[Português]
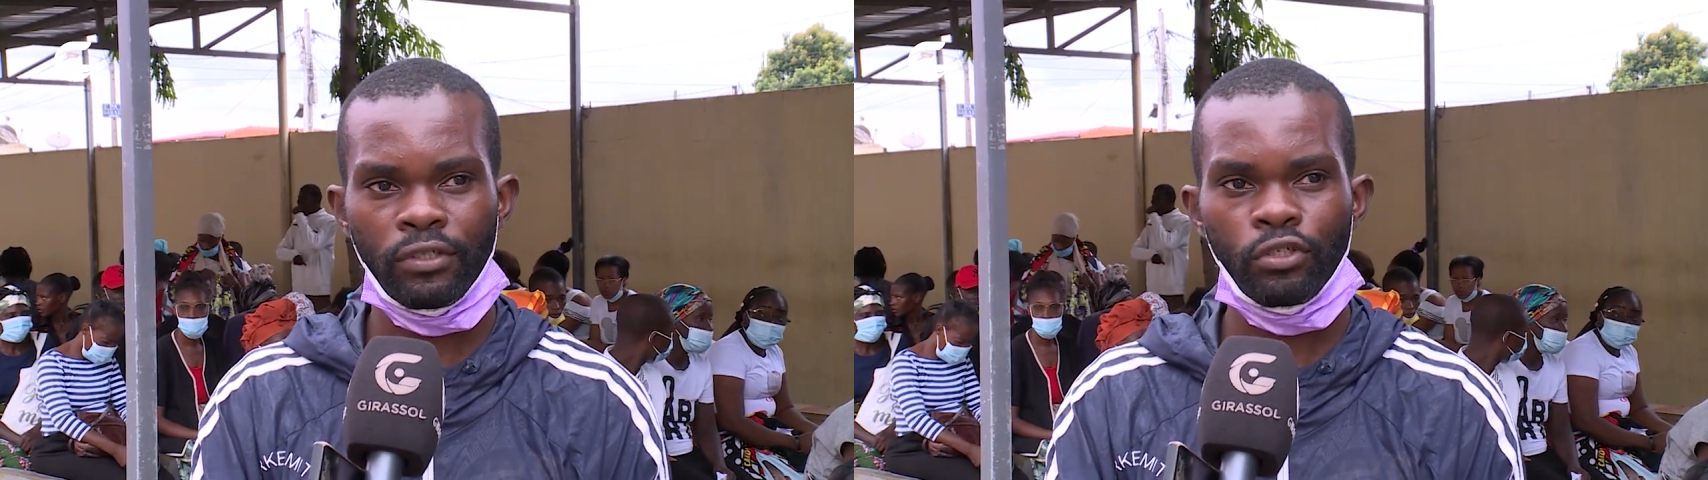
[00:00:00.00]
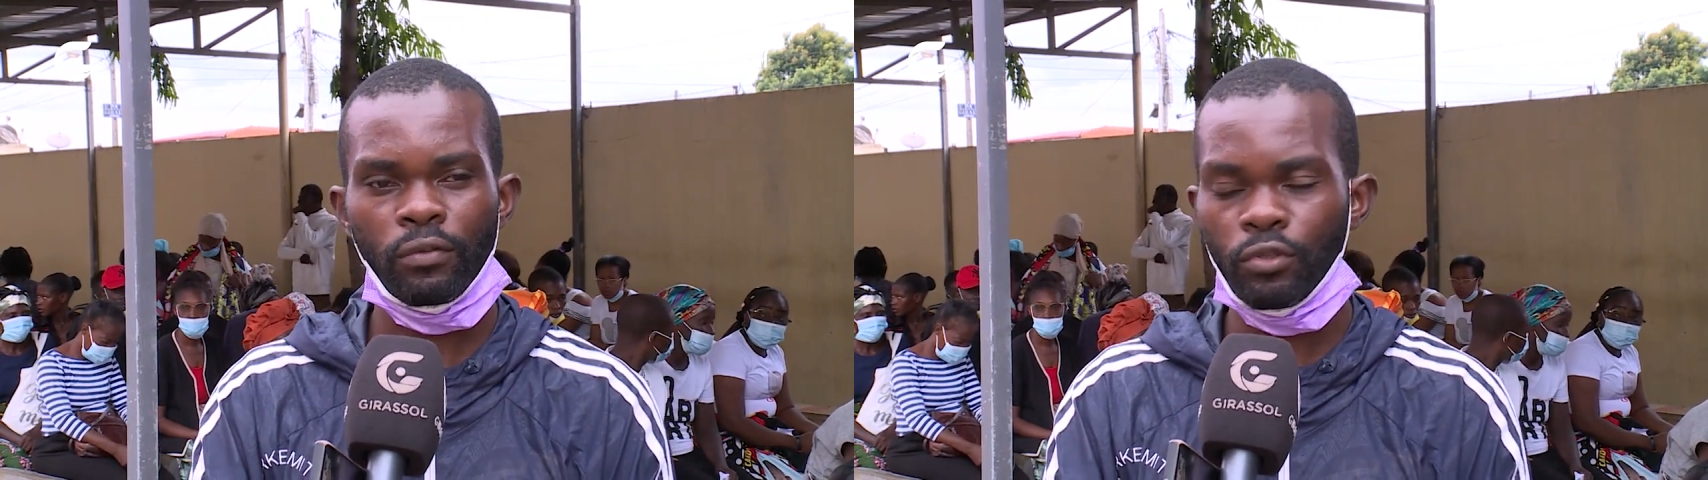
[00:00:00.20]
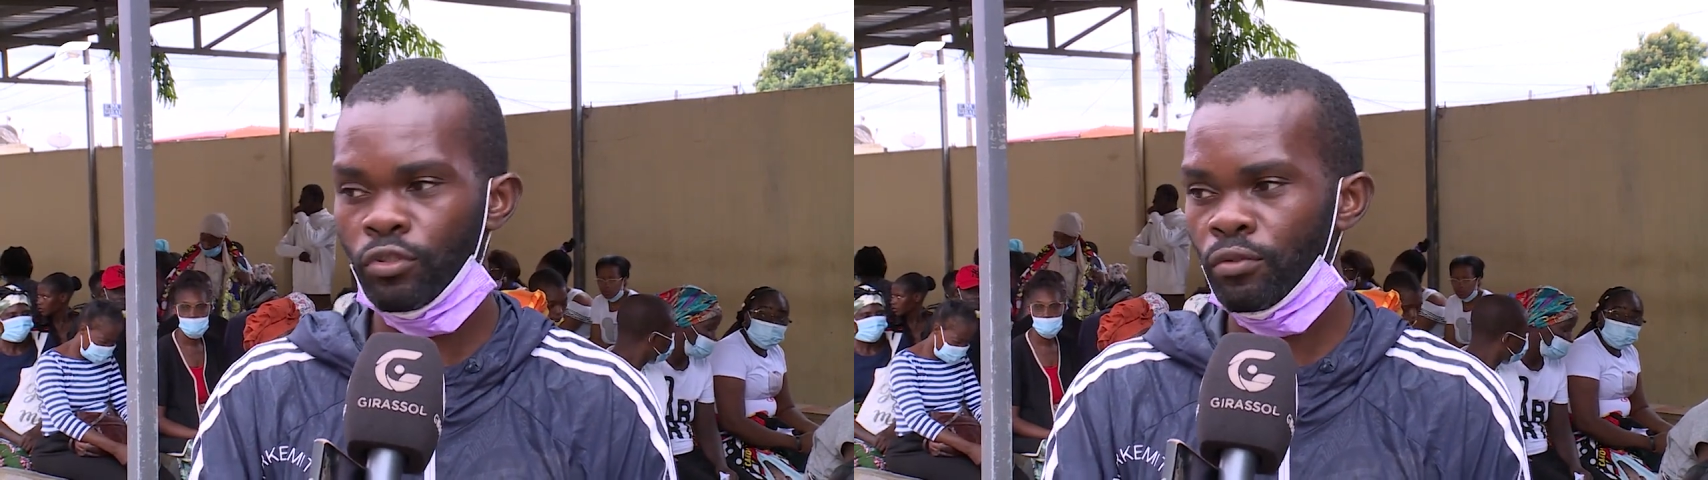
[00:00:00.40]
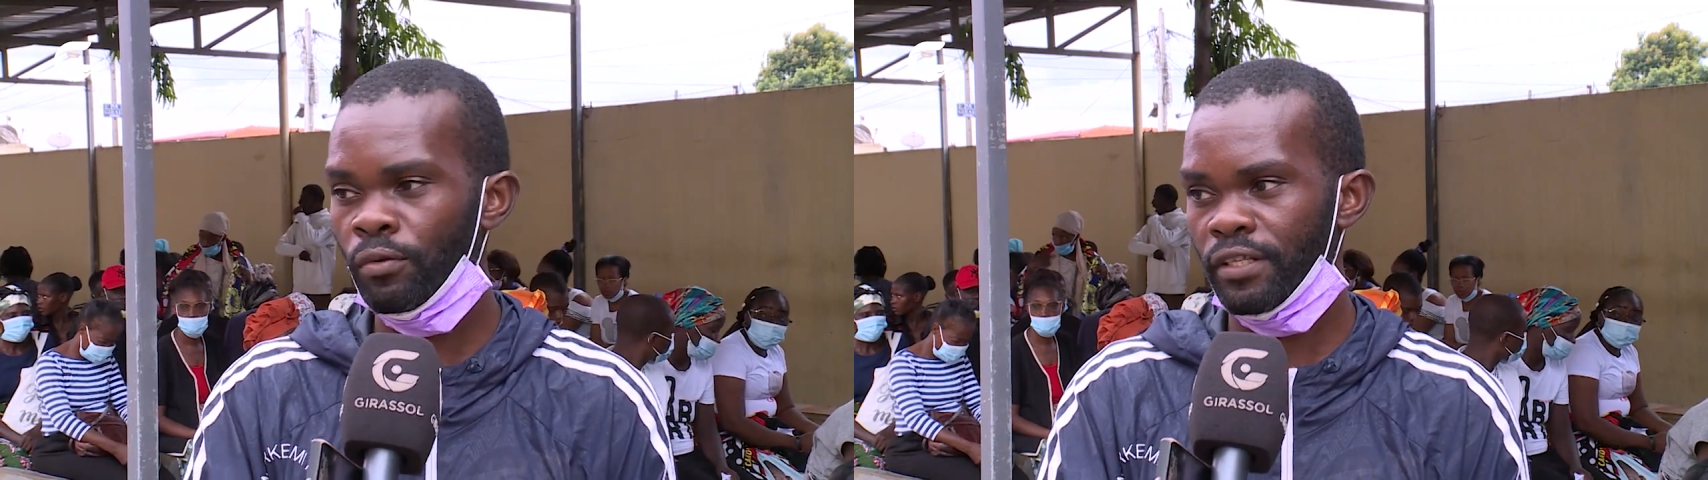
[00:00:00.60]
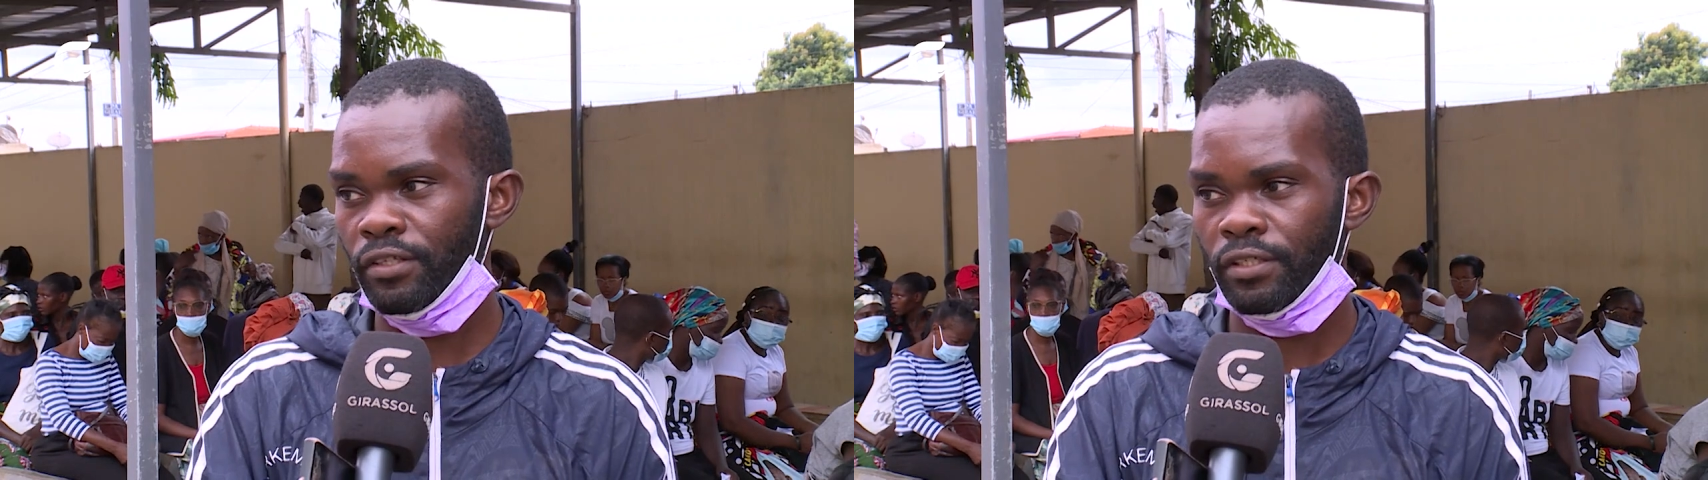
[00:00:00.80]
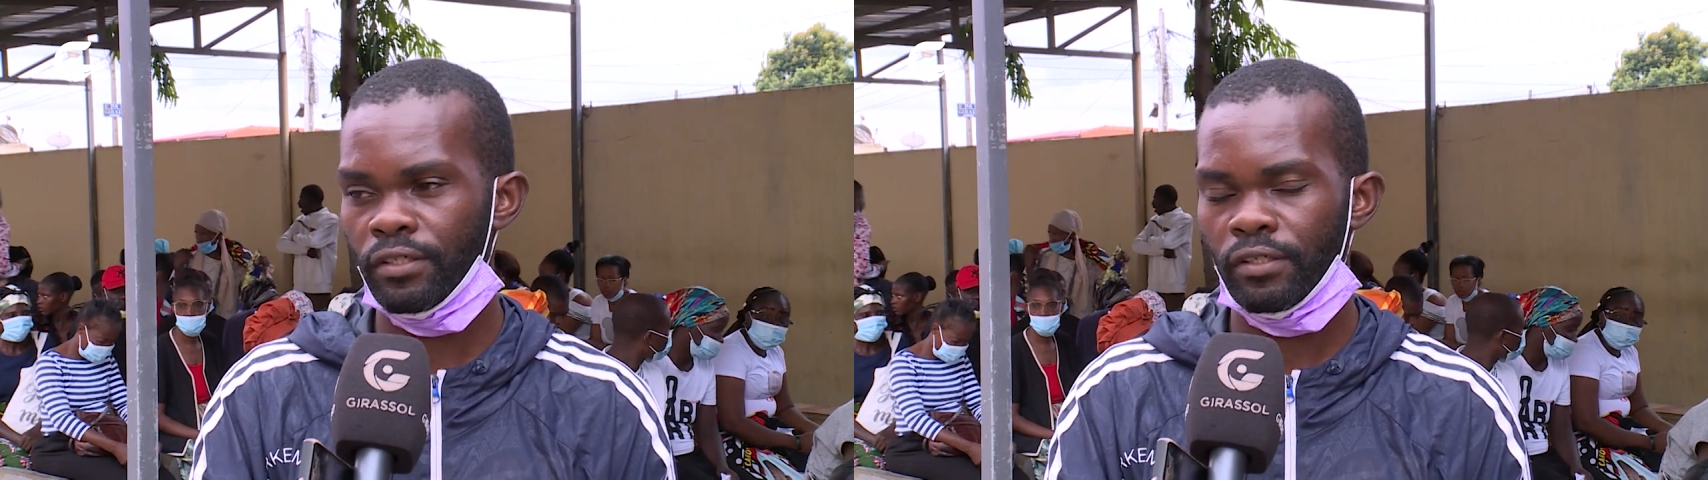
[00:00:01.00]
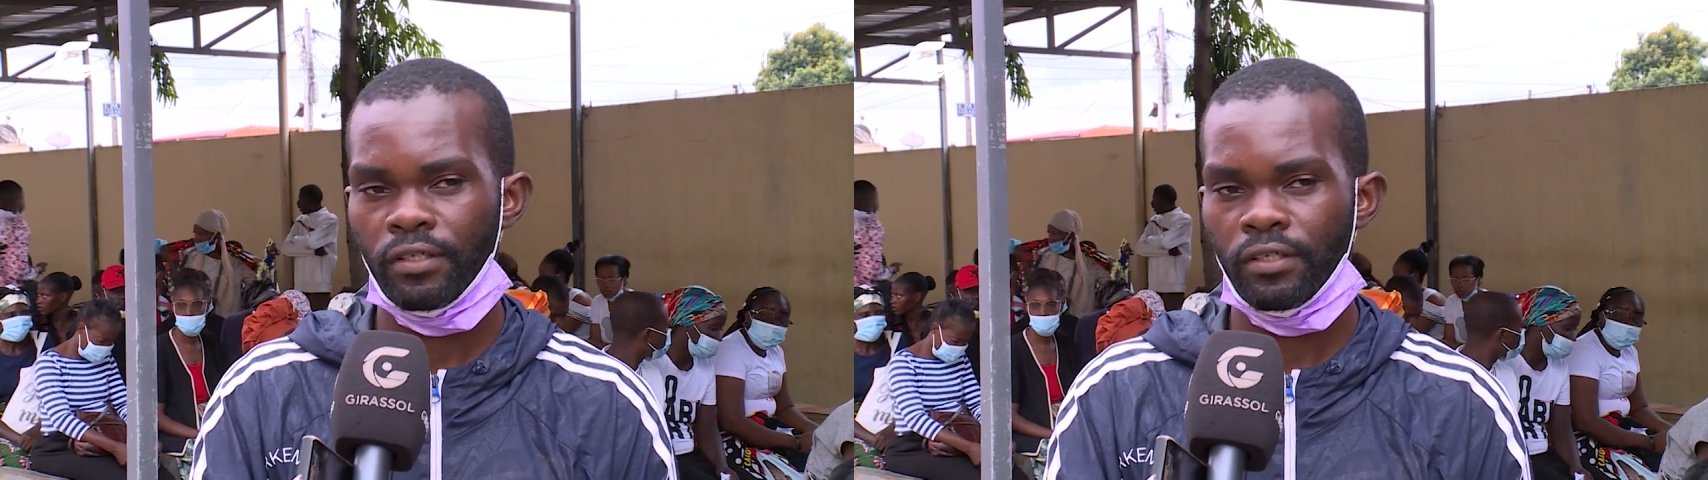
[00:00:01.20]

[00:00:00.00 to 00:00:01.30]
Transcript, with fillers: nós somos os doentes